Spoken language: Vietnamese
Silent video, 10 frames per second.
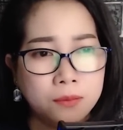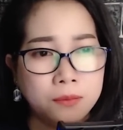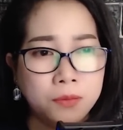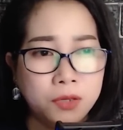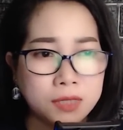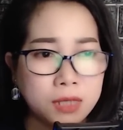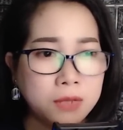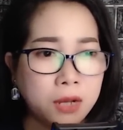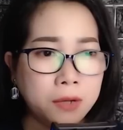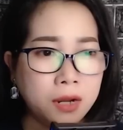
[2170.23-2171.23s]
Vừa xong
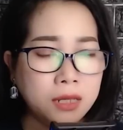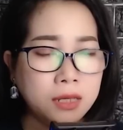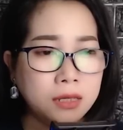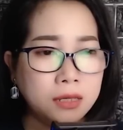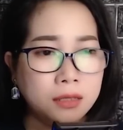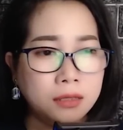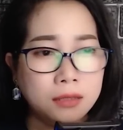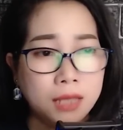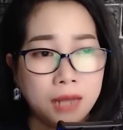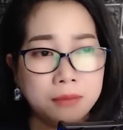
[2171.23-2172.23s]
câu nói
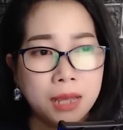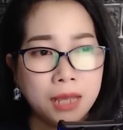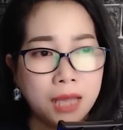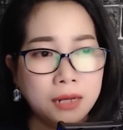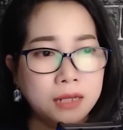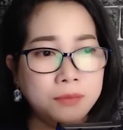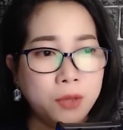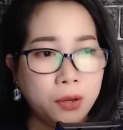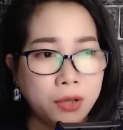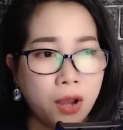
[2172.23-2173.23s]
thì ánh mắt A Linh
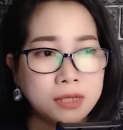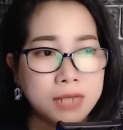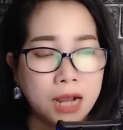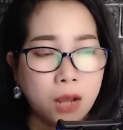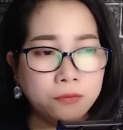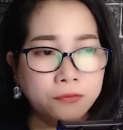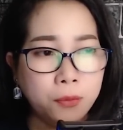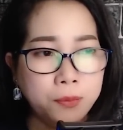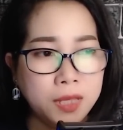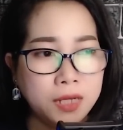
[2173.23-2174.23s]
vội ngó sang ông
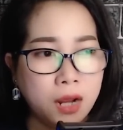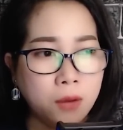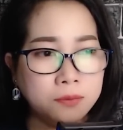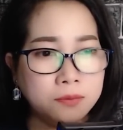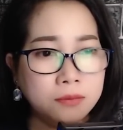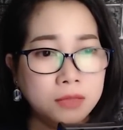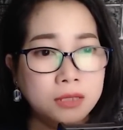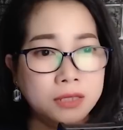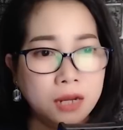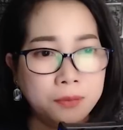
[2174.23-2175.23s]
Phúc, nhìn ông như
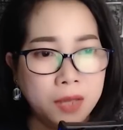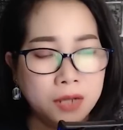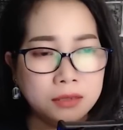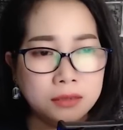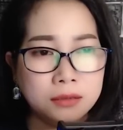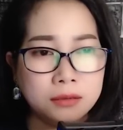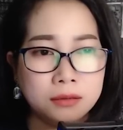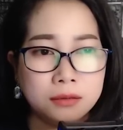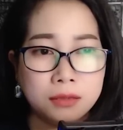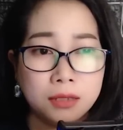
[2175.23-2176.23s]
chất vấn.
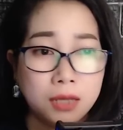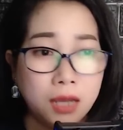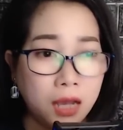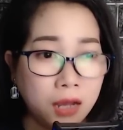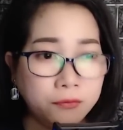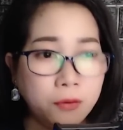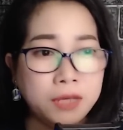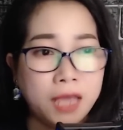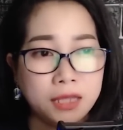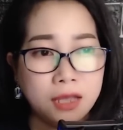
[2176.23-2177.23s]
Ông Phúc
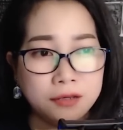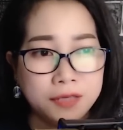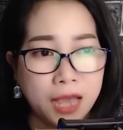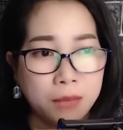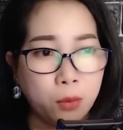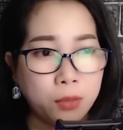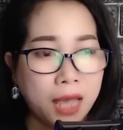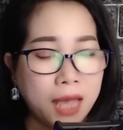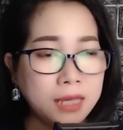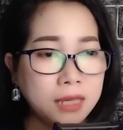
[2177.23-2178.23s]
khẽ thở dài một
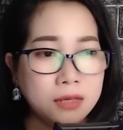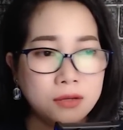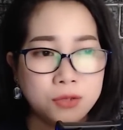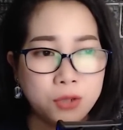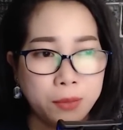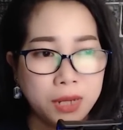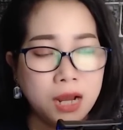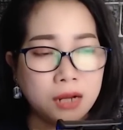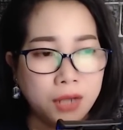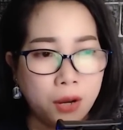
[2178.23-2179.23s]
cái, rồi mới
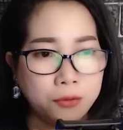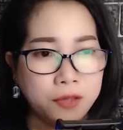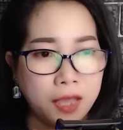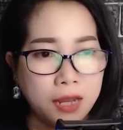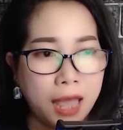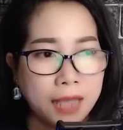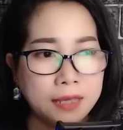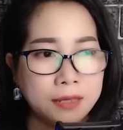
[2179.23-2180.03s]
gật đầu kể lại.